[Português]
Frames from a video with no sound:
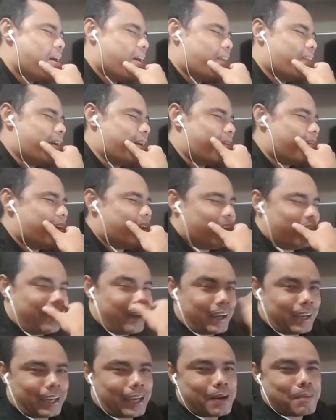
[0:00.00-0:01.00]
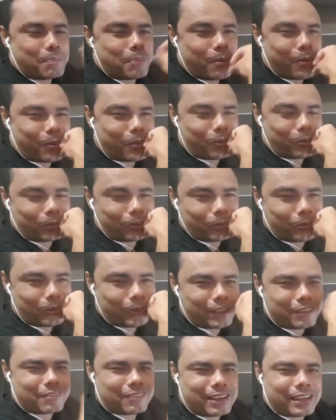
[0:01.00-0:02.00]
Não, daqui a pouco o
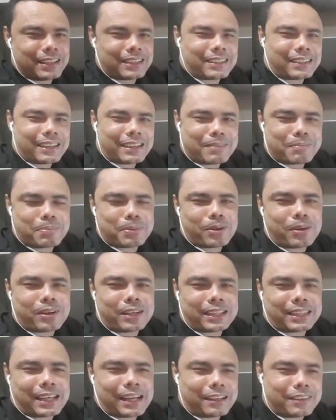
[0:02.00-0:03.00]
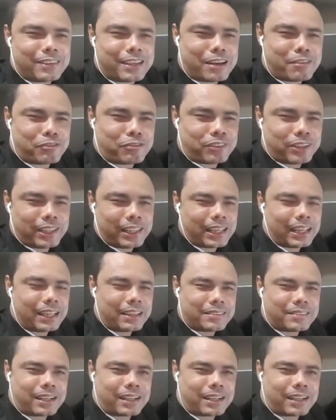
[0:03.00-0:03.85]
Lula vai ter prioridade na fila.